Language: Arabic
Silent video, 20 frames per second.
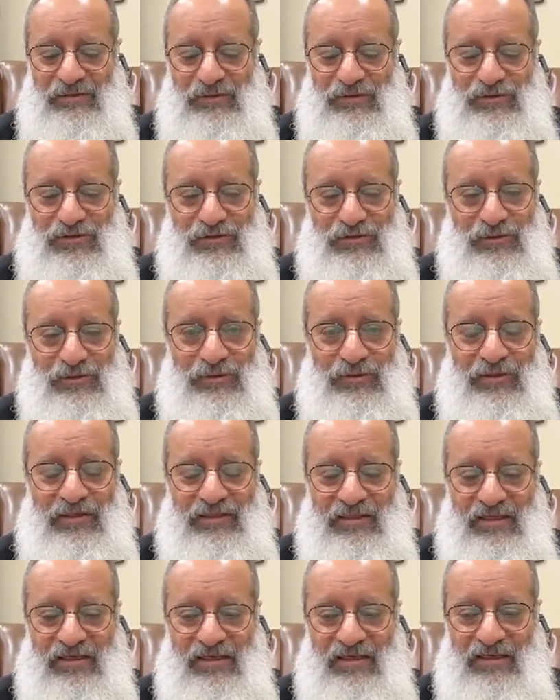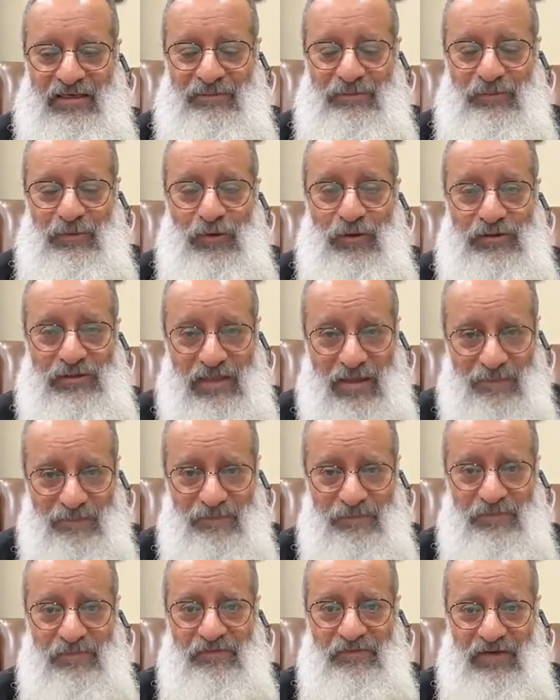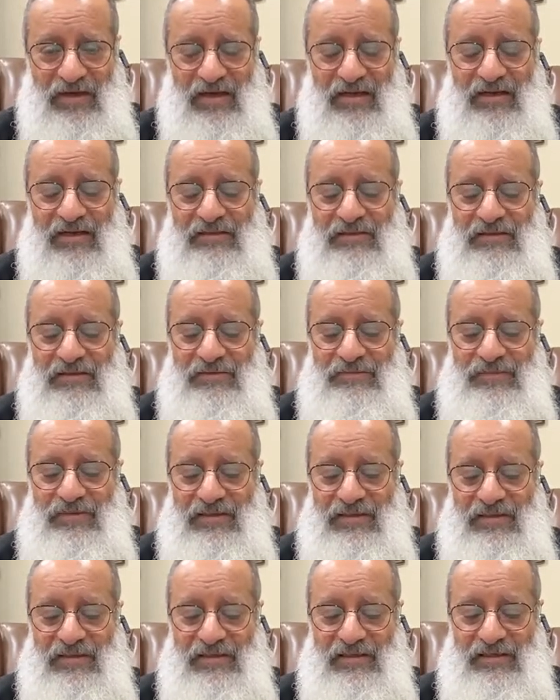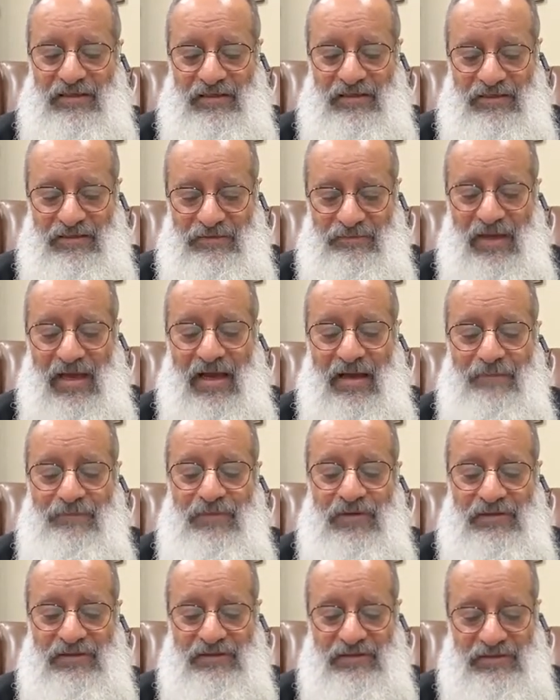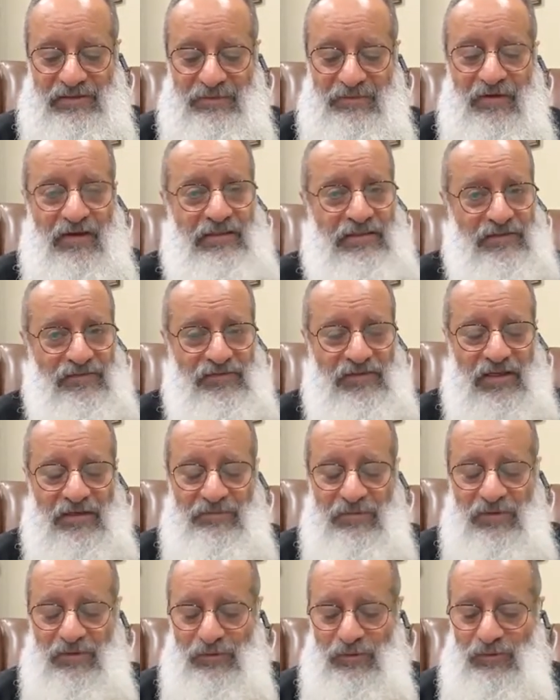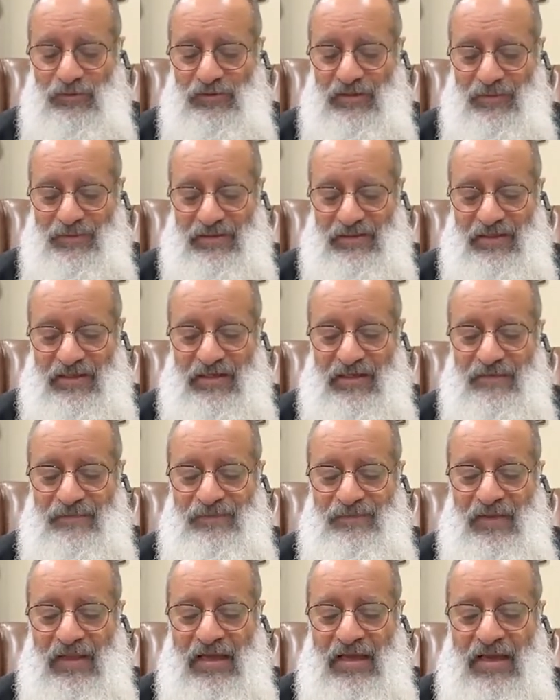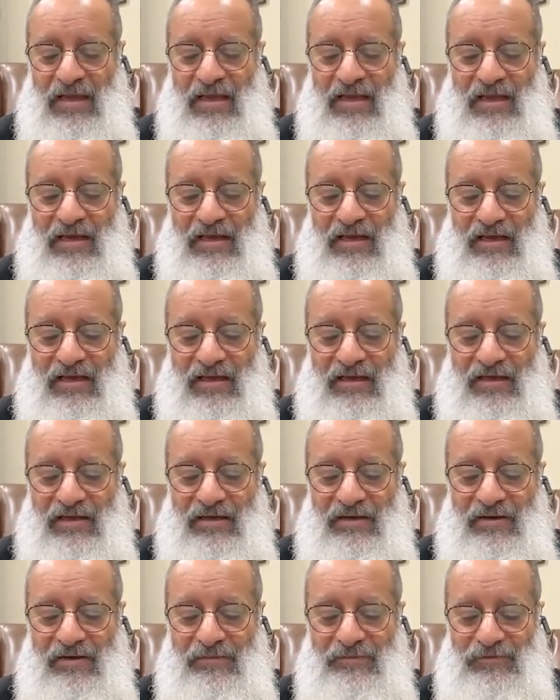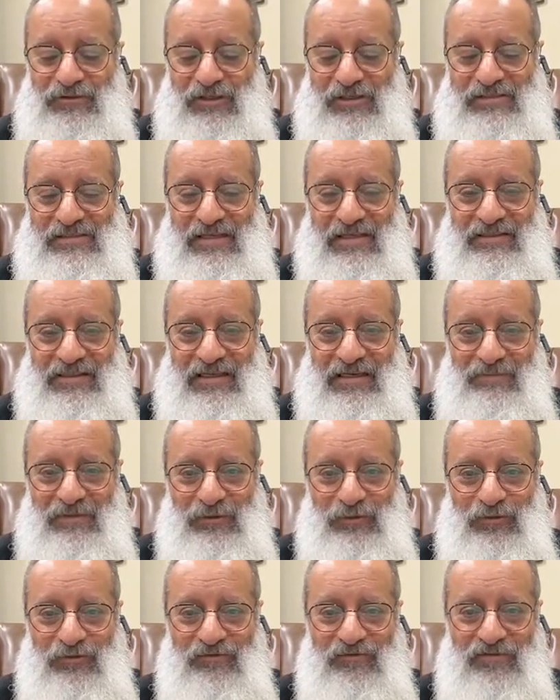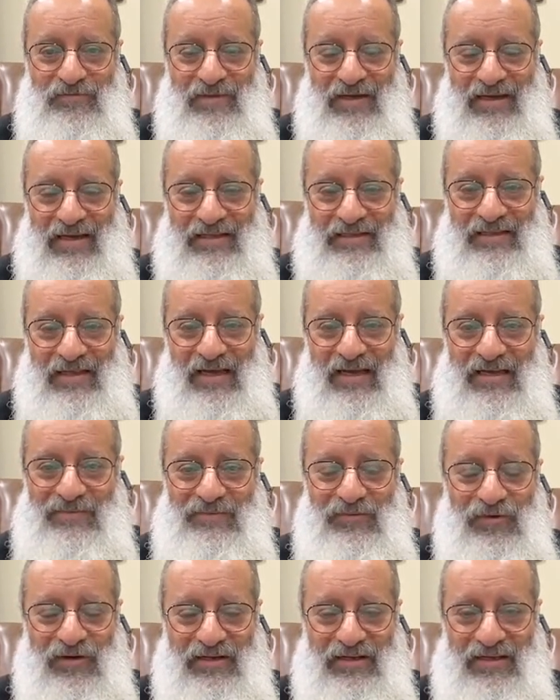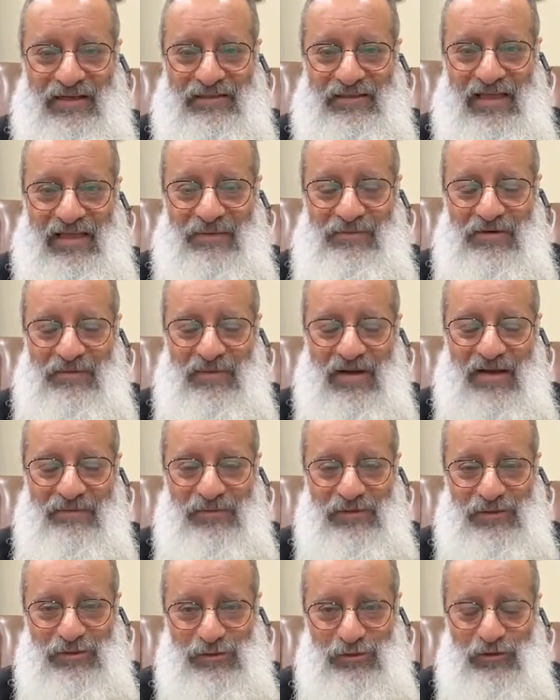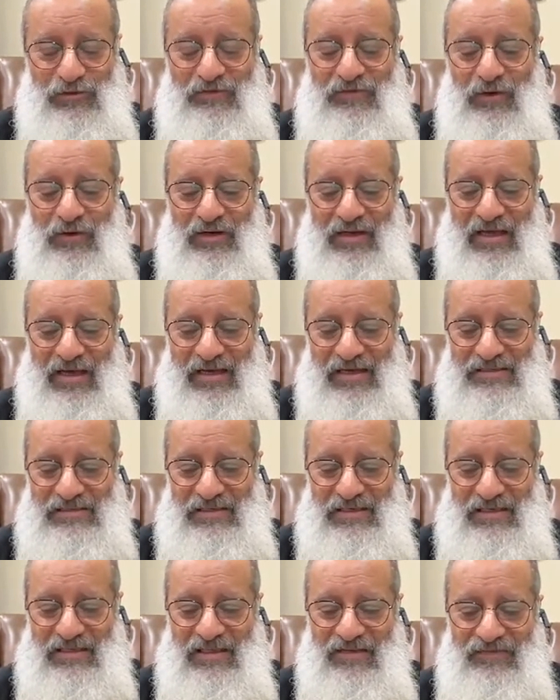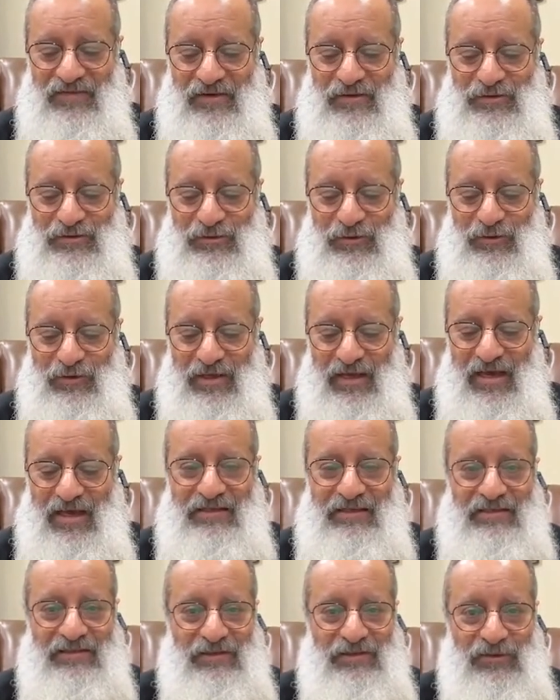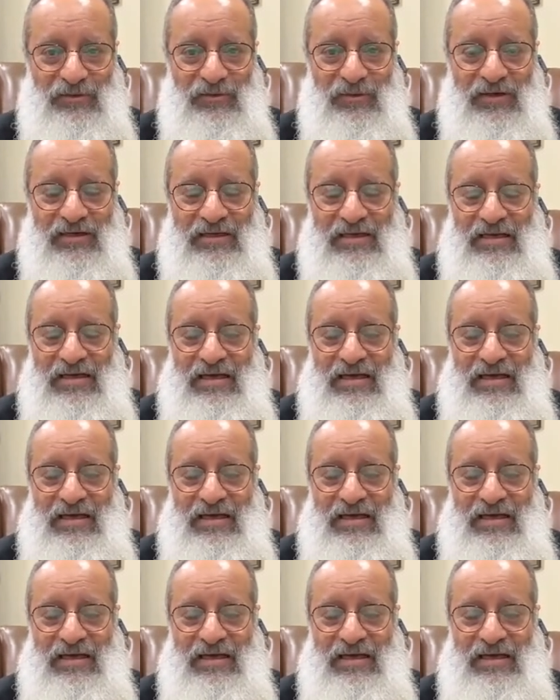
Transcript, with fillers: تشو آه، ان انا مهتم فعلا بالمحبه تفضل موجوده بيننا آه، مش استنى لما نكون في مكان عام ولا اتقابل معاه بالصدفه ولا حاجه زي كده فيشعر يعني ان هو